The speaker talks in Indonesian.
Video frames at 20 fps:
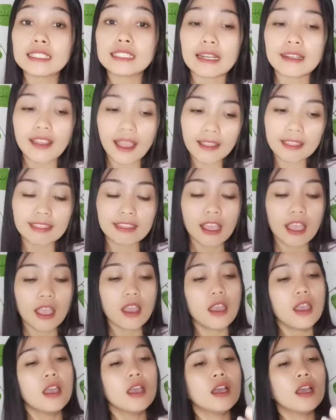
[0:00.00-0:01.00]
syariat
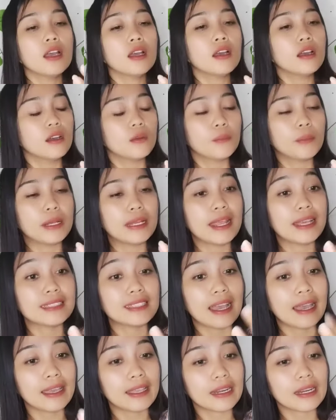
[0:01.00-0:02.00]
benda
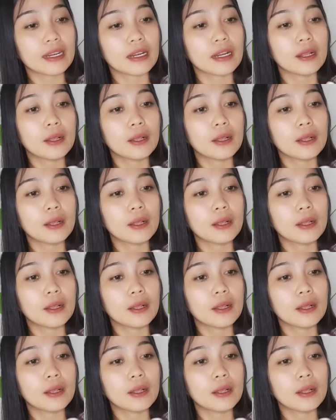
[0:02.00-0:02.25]
cair